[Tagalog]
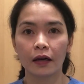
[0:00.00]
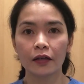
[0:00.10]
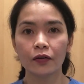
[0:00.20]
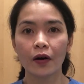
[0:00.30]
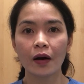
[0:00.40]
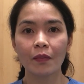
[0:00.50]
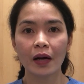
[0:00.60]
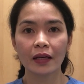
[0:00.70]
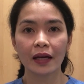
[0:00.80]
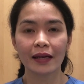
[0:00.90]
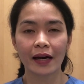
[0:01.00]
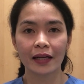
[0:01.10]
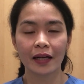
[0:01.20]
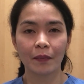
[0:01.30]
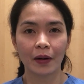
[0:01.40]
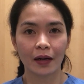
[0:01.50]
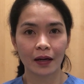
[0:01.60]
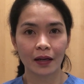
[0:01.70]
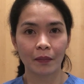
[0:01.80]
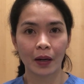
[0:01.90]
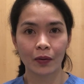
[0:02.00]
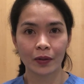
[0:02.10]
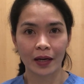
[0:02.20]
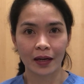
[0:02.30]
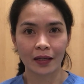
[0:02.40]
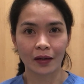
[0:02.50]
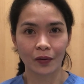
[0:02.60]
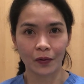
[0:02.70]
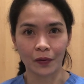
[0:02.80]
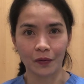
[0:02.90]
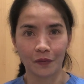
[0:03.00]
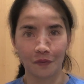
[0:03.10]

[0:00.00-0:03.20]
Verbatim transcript: Ano ang mangyayari kapag ka nabakunahan ako?